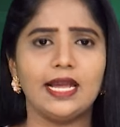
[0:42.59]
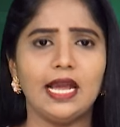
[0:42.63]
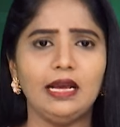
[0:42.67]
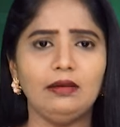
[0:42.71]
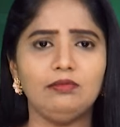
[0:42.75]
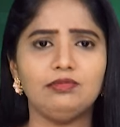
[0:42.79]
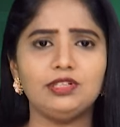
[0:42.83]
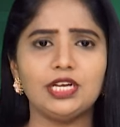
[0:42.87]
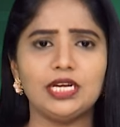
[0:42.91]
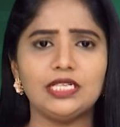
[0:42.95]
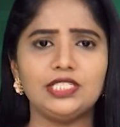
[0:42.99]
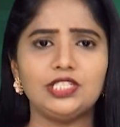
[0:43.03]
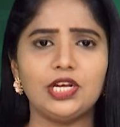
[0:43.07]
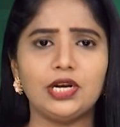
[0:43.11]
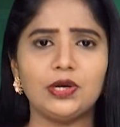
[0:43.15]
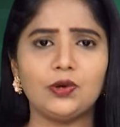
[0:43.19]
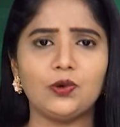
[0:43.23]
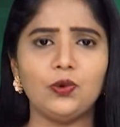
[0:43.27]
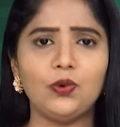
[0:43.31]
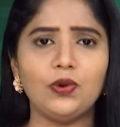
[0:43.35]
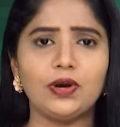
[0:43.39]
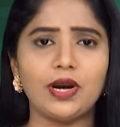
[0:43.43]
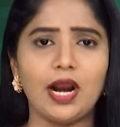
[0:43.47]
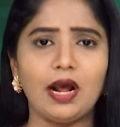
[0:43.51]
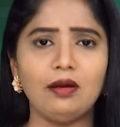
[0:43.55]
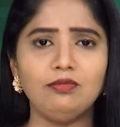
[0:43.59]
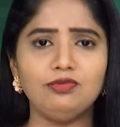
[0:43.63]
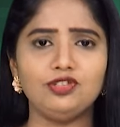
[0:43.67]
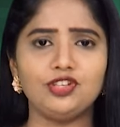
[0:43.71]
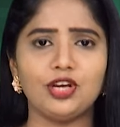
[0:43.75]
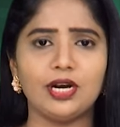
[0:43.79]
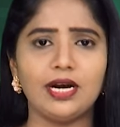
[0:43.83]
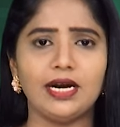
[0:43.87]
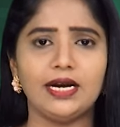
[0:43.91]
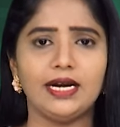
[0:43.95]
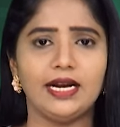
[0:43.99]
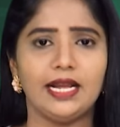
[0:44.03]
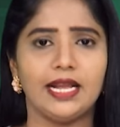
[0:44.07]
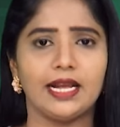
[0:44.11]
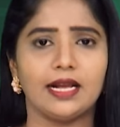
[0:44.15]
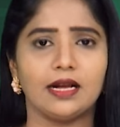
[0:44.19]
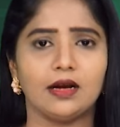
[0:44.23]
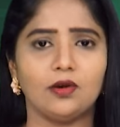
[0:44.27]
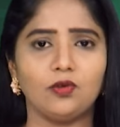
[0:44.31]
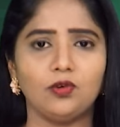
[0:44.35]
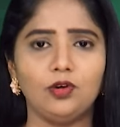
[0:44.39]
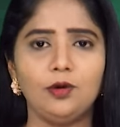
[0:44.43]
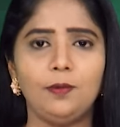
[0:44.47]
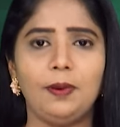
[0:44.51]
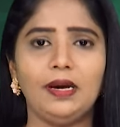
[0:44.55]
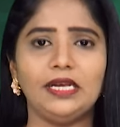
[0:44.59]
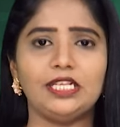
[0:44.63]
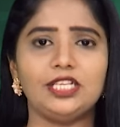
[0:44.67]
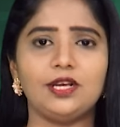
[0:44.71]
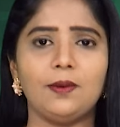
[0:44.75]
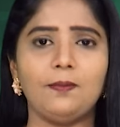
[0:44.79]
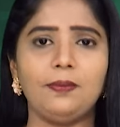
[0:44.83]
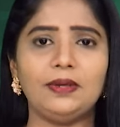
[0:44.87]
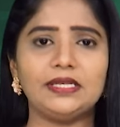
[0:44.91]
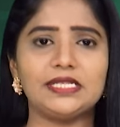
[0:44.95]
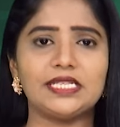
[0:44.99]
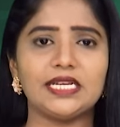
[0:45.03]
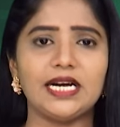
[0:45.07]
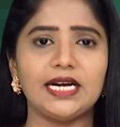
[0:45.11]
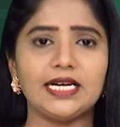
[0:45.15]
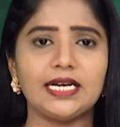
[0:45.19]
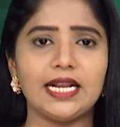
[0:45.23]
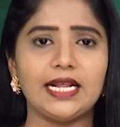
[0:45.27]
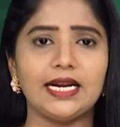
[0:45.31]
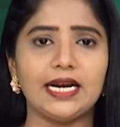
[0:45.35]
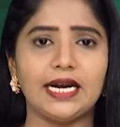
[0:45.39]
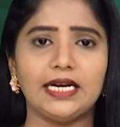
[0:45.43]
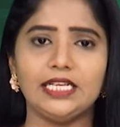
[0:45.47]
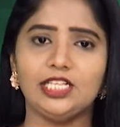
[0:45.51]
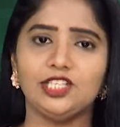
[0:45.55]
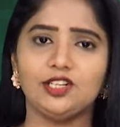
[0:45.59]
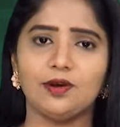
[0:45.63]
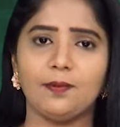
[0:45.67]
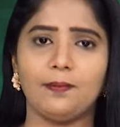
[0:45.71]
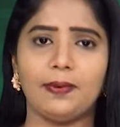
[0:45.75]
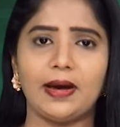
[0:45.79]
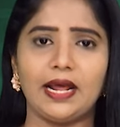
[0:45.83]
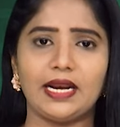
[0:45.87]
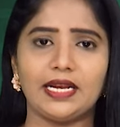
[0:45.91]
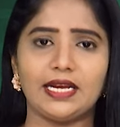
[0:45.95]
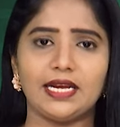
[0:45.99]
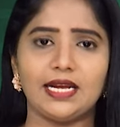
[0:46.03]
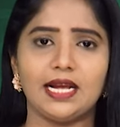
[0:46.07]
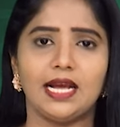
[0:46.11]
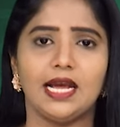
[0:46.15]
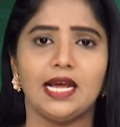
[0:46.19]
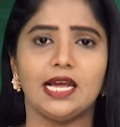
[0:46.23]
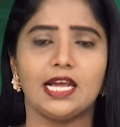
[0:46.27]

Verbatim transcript: గేమ్ చేంజర్ కు రామ్ చరణ్ ఇక గుడ్ బై చెప్పేసినట్లేనని చెప్పాలి